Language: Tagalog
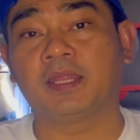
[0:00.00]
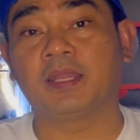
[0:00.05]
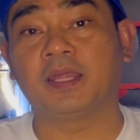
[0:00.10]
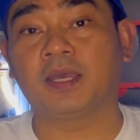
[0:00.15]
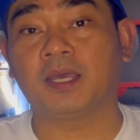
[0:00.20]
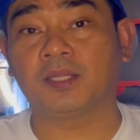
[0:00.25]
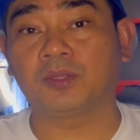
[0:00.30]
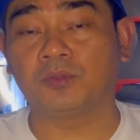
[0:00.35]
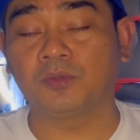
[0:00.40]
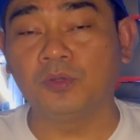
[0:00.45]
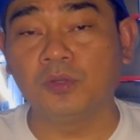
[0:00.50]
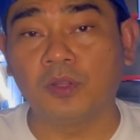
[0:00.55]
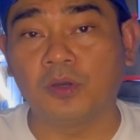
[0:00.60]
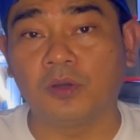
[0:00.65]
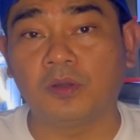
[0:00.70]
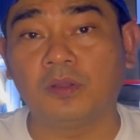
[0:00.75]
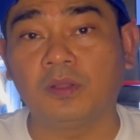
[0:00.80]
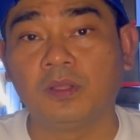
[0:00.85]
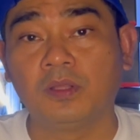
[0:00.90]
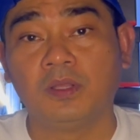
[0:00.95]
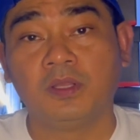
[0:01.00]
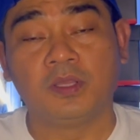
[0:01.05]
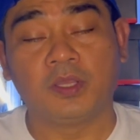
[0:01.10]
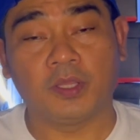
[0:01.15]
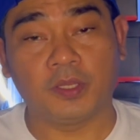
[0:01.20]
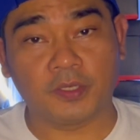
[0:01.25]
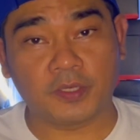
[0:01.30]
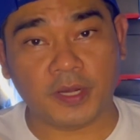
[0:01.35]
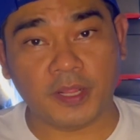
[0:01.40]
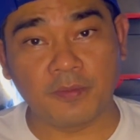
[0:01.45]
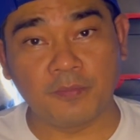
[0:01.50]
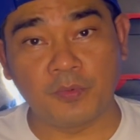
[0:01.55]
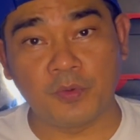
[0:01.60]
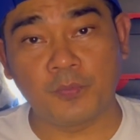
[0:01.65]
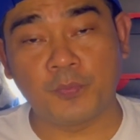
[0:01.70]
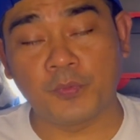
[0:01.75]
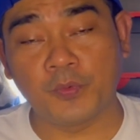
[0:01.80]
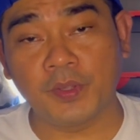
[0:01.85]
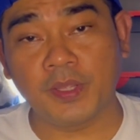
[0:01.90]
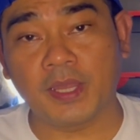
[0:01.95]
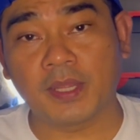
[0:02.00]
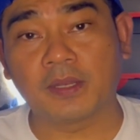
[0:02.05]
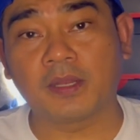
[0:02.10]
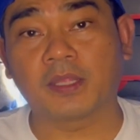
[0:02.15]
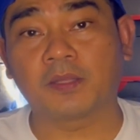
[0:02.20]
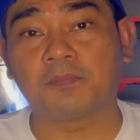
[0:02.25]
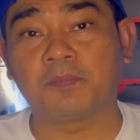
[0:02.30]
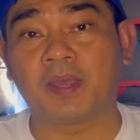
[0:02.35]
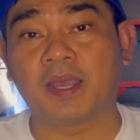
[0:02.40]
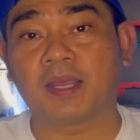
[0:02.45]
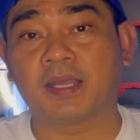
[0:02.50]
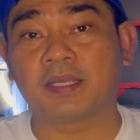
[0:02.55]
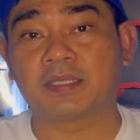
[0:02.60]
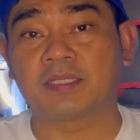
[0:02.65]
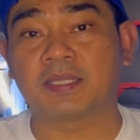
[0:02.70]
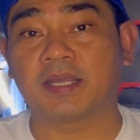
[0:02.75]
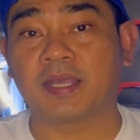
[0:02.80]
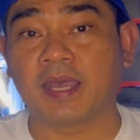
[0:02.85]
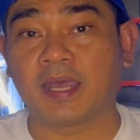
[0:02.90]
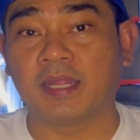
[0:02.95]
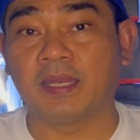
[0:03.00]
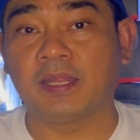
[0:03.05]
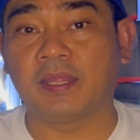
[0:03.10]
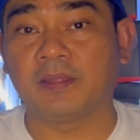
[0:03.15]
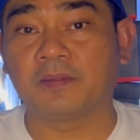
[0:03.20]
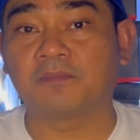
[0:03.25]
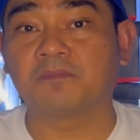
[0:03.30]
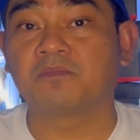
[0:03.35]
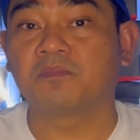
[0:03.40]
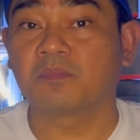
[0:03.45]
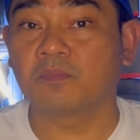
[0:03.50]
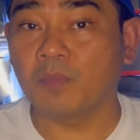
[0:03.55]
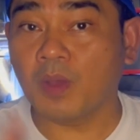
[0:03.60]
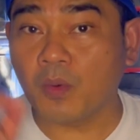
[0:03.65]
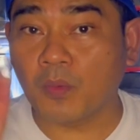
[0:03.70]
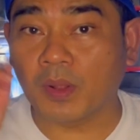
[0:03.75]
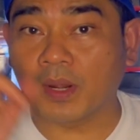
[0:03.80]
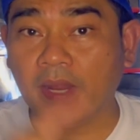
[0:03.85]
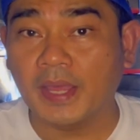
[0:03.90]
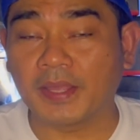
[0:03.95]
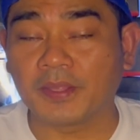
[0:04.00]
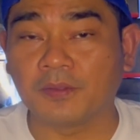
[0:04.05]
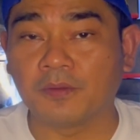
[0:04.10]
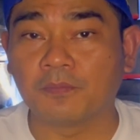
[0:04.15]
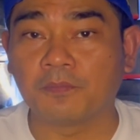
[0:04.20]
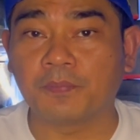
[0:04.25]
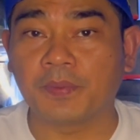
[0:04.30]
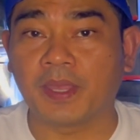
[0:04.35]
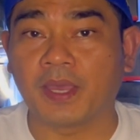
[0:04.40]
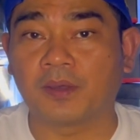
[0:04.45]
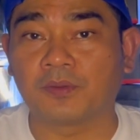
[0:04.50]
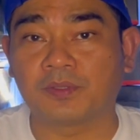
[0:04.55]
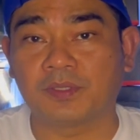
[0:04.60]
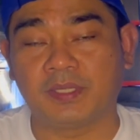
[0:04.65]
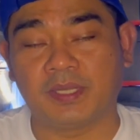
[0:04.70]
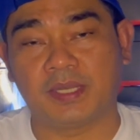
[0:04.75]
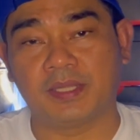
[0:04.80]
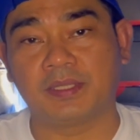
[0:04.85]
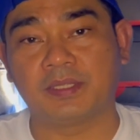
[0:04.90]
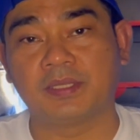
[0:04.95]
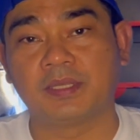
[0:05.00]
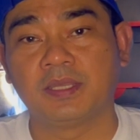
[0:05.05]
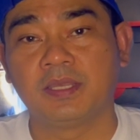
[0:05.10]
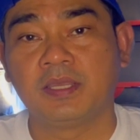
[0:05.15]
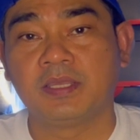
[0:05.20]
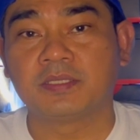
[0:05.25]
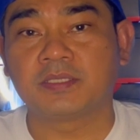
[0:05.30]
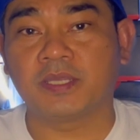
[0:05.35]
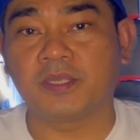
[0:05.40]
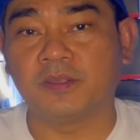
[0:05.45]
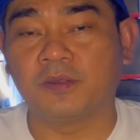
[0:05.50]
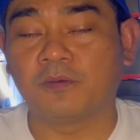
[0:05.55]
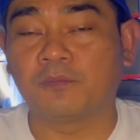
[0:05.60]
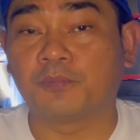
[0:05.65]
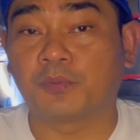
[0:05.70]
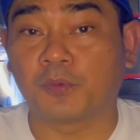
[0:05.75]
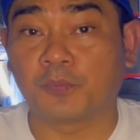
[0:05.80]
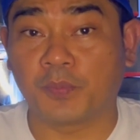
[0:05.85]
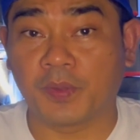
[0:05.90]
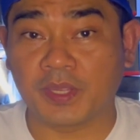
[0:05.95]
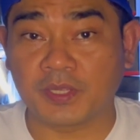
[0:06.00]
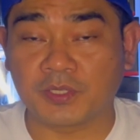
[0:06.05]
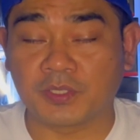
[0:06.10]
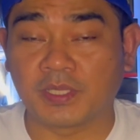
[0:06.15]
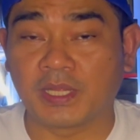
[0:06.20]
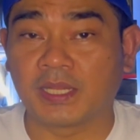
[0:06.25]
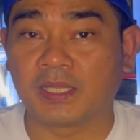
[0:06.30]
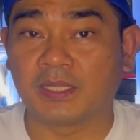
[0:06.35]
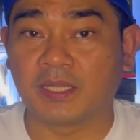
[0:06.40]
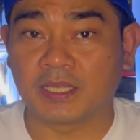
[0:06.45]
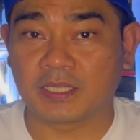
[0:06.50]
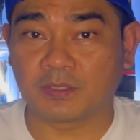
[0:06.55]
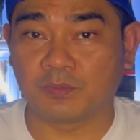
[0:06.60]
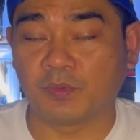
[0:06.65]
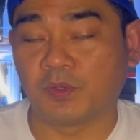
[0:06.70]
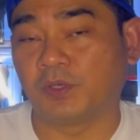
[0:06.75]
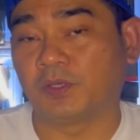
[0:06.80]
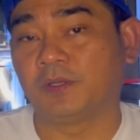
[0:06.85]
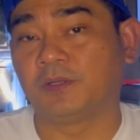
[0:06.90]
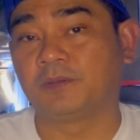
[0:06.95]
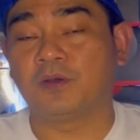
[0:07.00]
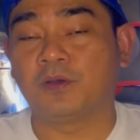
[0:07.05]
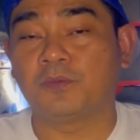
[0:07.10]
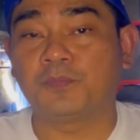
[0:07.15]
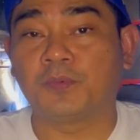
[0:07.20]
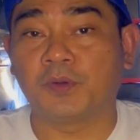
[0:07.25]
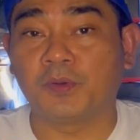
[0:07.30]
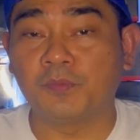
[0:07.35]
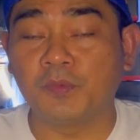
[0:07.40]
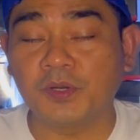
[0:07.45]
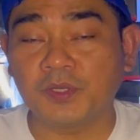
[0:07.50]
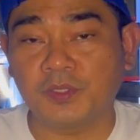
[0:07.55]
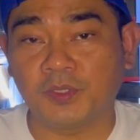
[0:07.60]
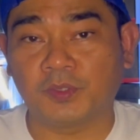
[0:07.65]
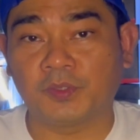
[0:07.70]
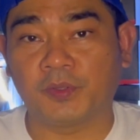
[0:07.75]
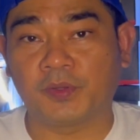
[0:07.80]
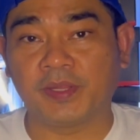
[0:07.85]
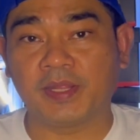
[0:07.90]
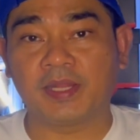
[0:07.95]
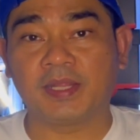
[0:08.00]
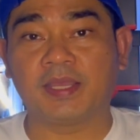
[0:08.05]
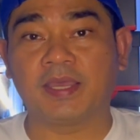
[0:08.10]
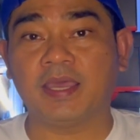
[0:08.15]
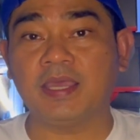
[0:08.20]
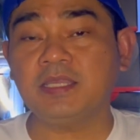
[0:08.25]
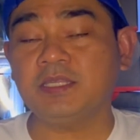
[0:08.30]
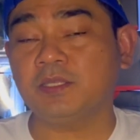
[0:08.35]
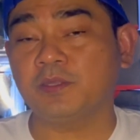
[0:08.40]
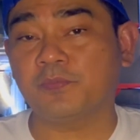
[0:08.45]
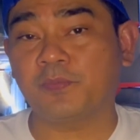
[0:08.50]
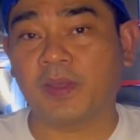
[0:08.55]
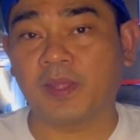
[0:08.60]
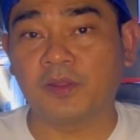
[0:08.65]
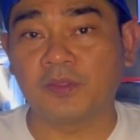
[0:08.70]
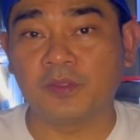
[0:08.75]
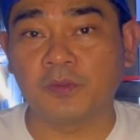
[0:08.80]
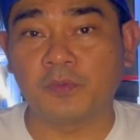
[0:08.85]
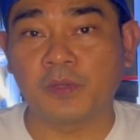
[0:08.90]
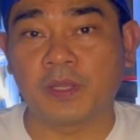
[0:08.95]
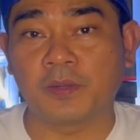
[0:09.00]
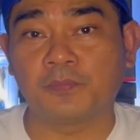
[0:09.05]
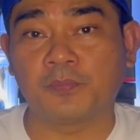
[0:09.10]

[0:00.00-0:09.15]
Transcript: na nakatulong. I-try mo po yan at baka sakaling mawala yung payout diyan sa yung professional dashboard. So for more tutorial guys, i-follow nyo